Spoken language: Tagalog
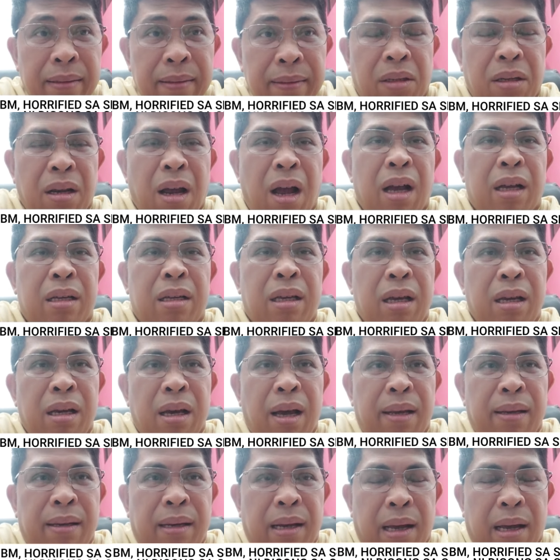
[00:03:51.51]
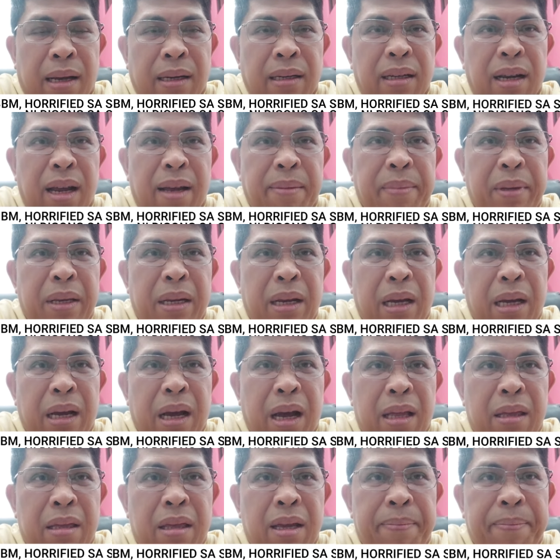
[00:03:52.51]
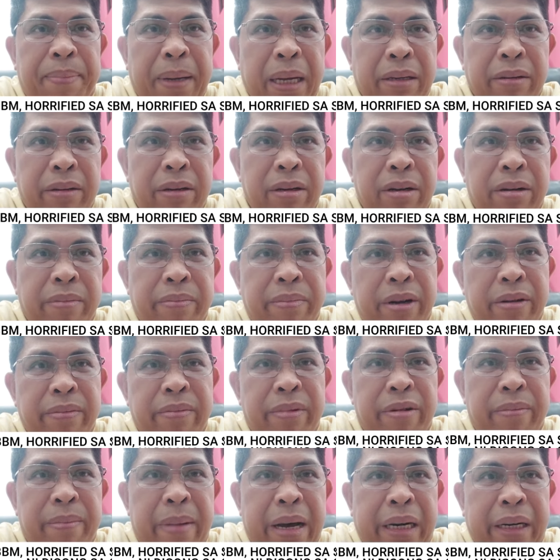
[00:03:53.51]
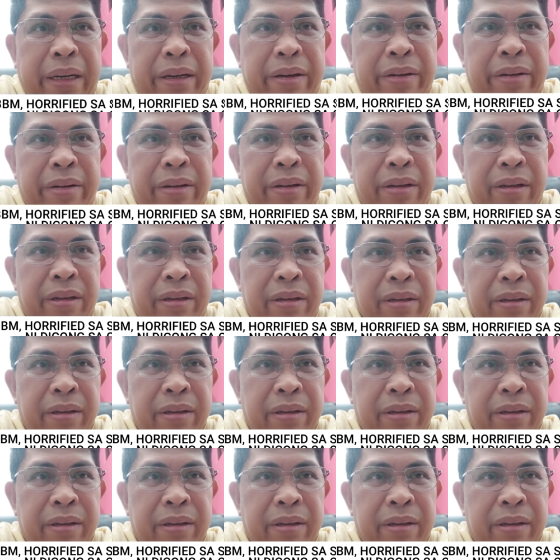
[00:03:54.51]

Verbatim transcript: Shocking anya, sabi ng ating Pangulong Bongbong Marcos.